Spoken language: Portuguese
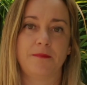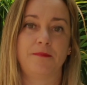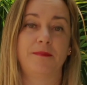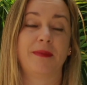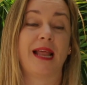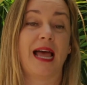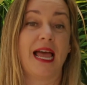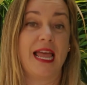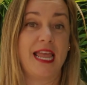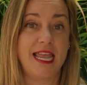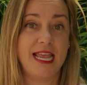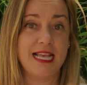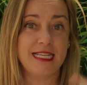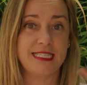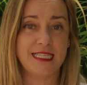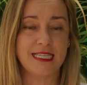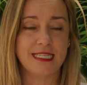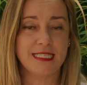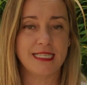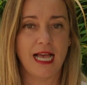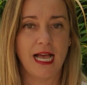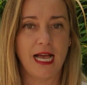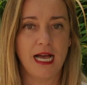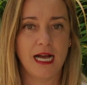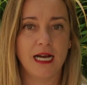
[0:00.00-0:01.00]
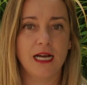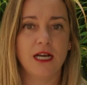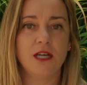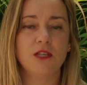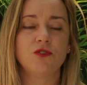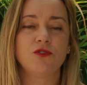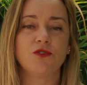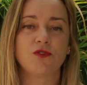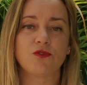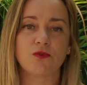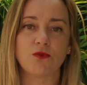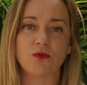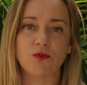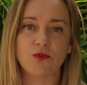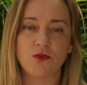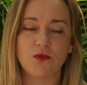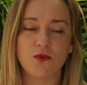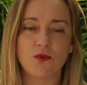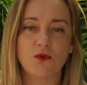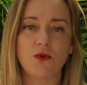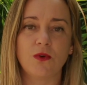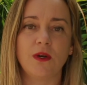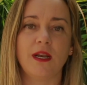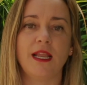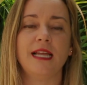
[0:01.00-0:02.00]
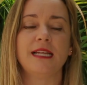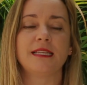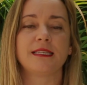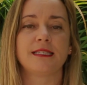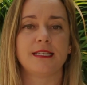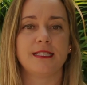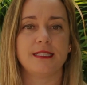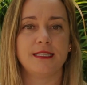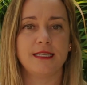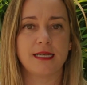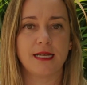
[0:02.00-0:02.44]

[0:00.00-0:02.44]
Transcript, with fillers: Para esses arranjos com suculentas